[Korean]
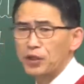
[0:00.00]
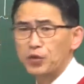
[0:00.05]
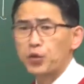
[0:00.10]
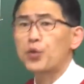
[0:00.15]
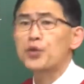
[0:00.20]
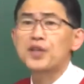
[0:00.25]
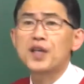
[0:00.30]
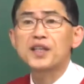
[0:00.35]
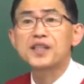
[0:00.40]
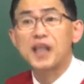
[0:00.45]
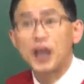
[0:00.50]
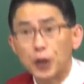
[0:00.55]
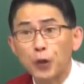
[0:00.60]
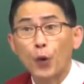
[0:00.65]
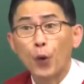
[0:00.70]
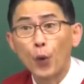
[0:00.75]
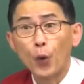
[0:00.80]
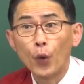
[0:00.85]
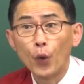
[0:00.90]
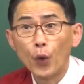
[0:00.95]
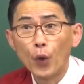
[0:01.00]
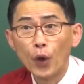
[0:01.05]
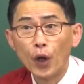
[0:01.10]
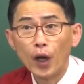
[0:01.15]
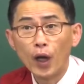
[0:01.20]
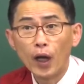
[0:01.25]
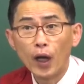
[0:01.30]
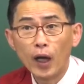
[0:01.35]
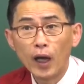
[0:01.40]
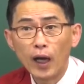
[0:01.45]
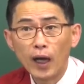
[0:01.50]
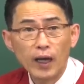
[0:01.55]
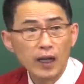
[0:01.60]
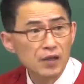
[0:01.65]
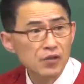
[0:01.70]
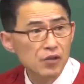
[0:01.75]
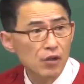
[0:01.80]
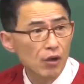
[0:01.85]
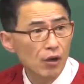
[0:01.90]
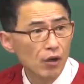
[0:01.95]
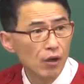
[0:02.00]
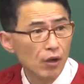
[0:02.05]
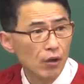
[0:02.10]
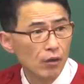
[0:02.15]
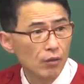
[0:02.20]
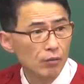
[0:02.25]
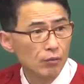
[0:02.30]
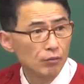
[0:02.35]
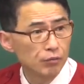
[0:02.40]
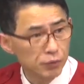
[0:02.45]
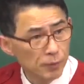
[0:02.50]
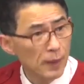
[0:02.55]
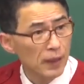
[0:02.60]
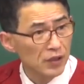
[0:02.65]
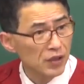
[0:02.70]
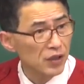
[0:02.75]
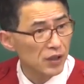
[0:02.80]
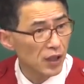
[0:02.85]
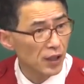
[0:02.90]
돼. 요 소리의 재료. 알았죠? 무슨 말인지